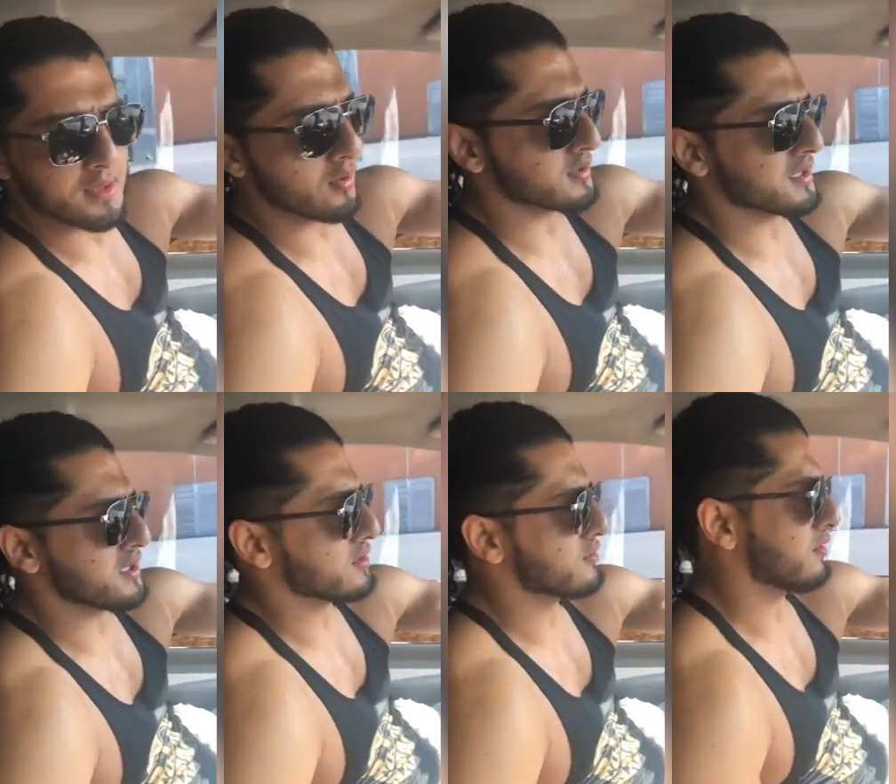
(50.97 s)
Y les,
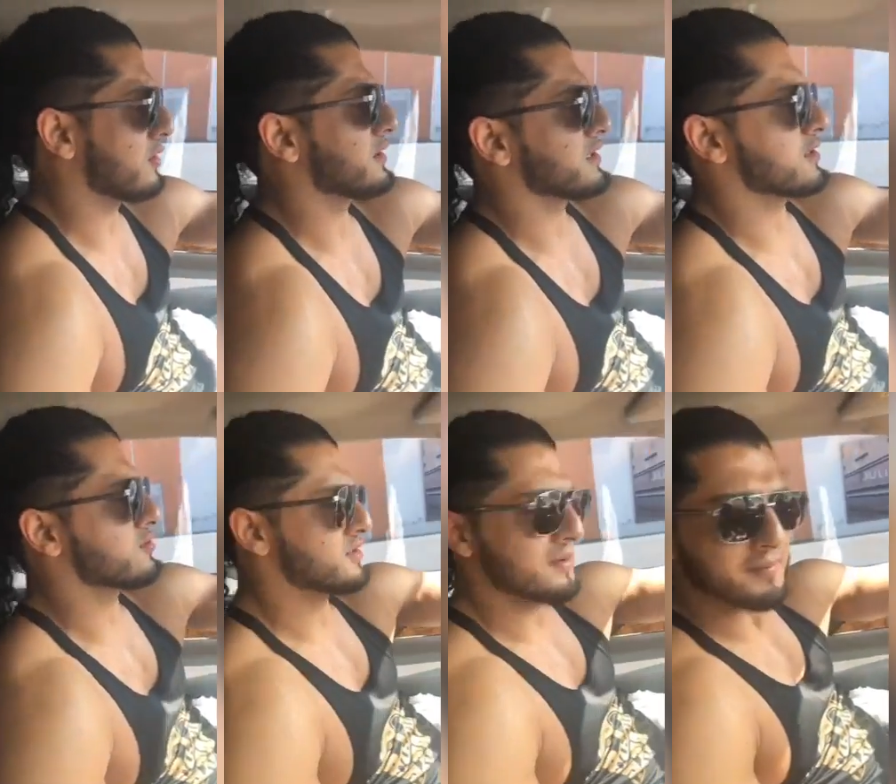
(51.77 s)
yo les he
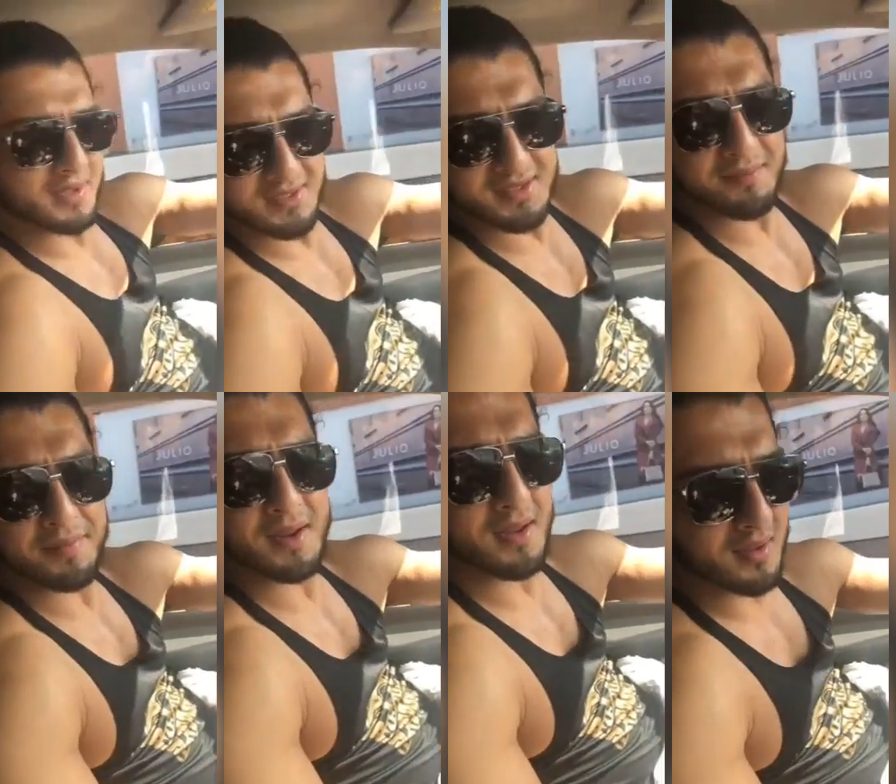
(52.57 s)
dicho siempre que
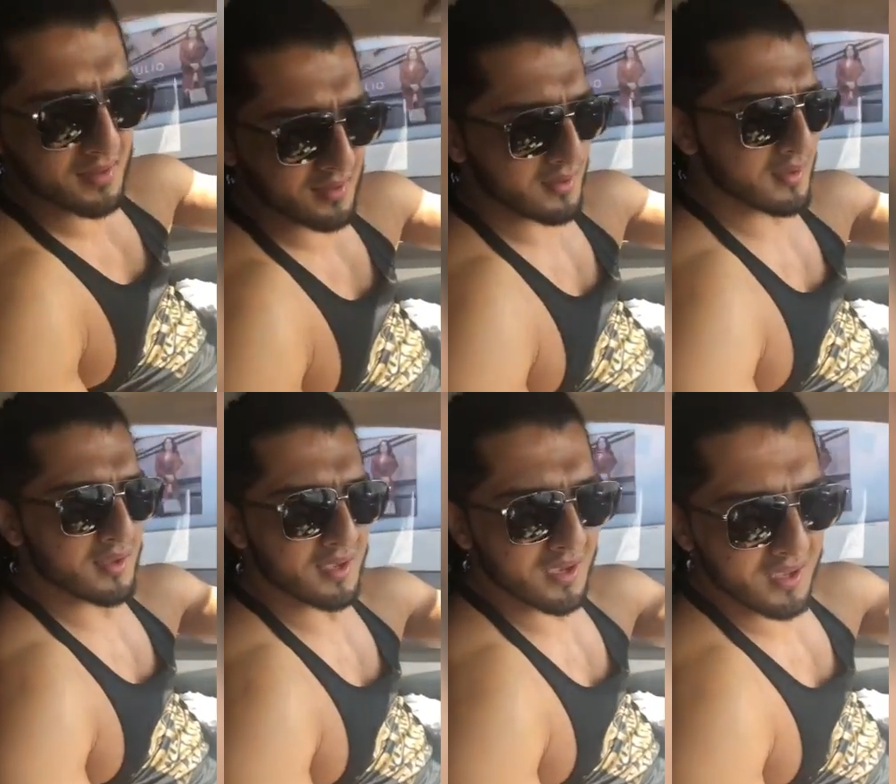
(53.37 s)
siempre
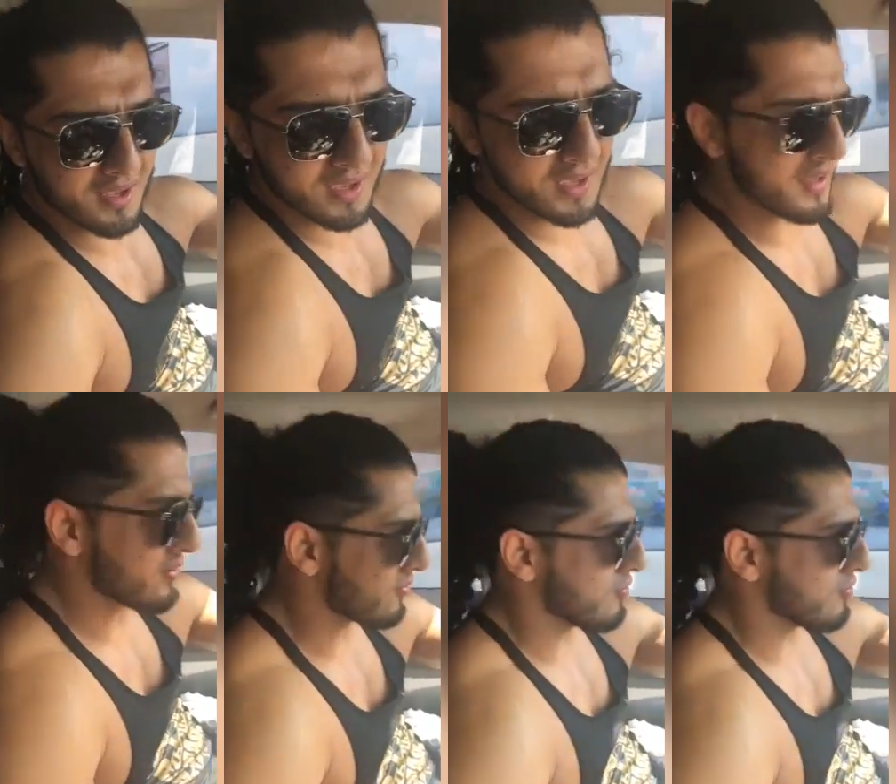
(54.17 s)
que haya